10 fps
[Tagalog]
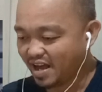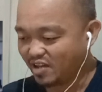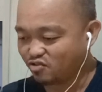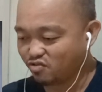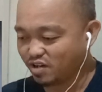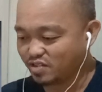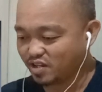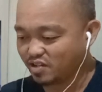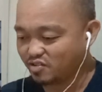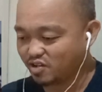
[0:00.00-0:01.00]
Ah, ito. Ang
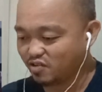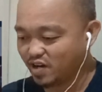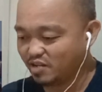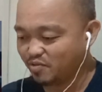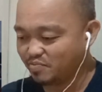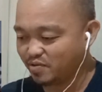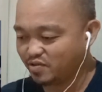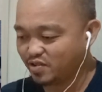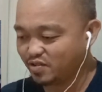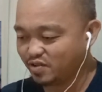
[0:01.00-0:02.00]
ganda ng ginawa ni Poy
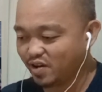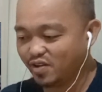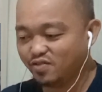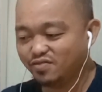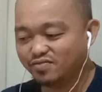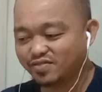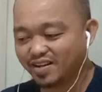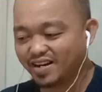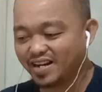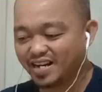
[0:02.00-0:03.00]
Poy dito. Ayan, oh.
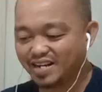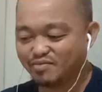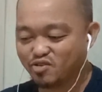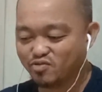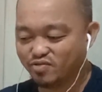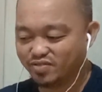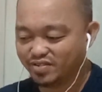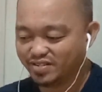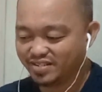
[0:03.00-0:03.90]
Grabe, oh.